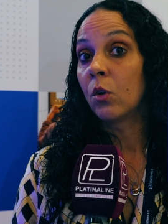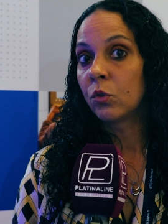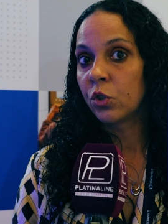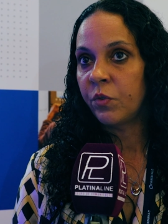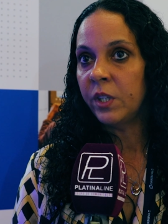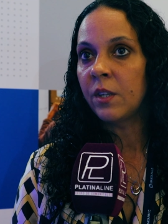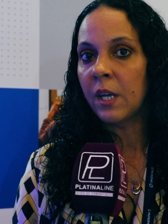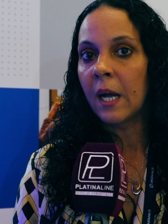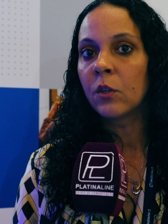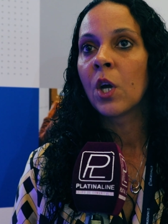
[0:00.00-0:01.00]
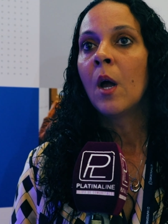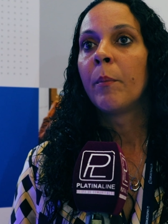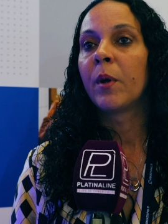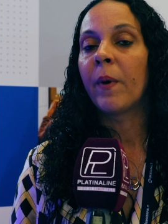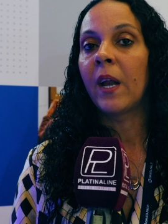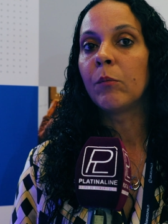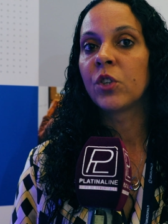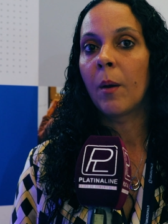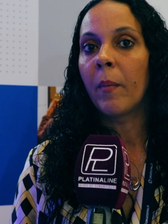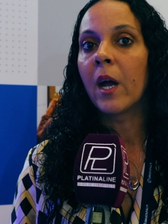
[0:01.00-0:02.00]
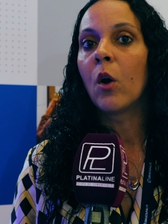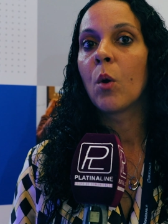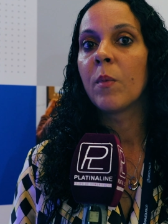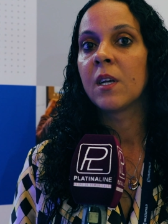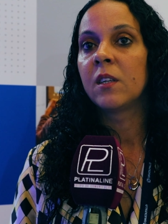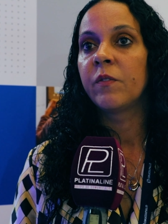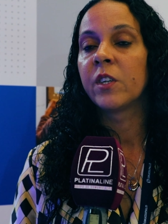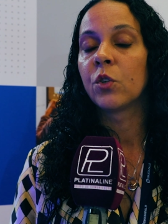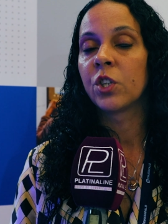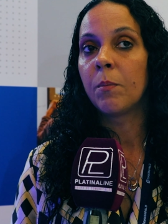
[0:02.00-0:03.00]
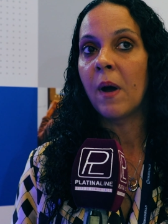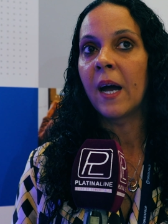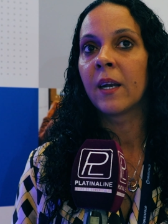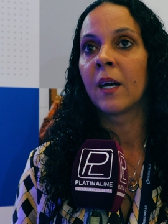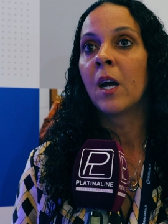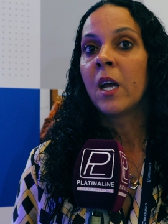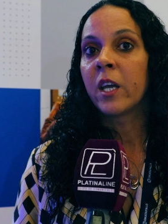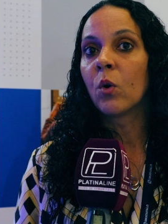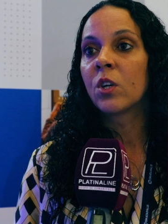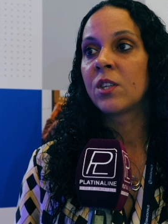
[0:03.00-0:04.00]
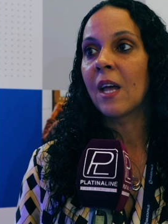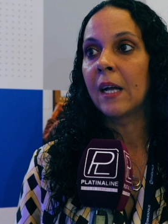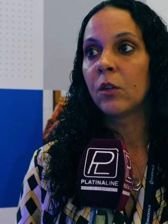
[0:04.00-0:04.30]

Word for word: longo dos 20 anos. Preparamos também algumas ativações de marca, que é o que está